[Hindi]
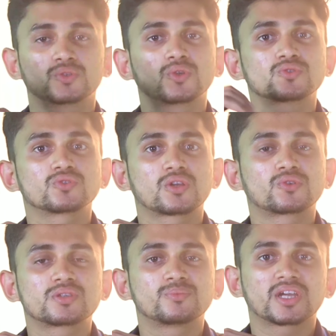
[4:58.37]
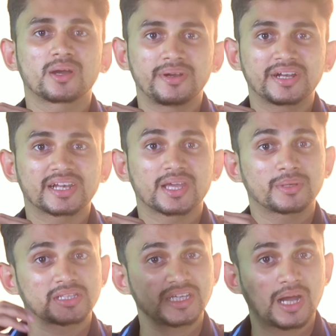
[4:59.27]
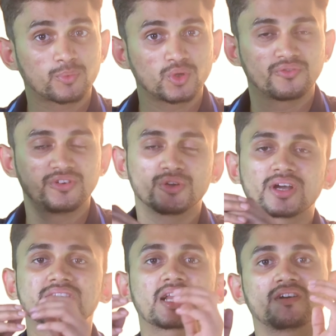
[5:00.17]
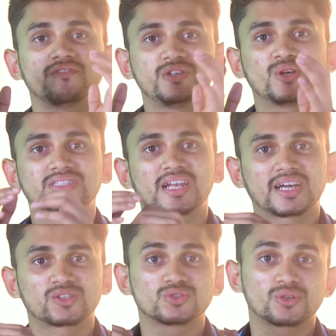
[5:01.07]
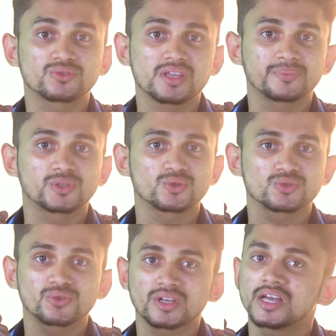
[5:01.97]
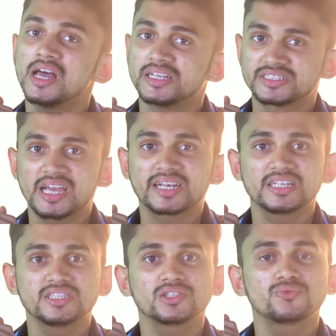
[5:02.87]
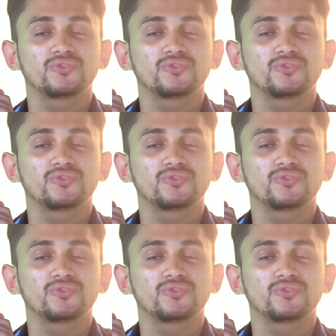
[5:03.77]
तो दोस्तों ज़रूर से मुझे कमेंट करके बताइए आपको ये वीडियो कैसा लगा वीडियो अच्छा लगा तो ज़रूर से अपने दोस्तों तक शेयर कीजिए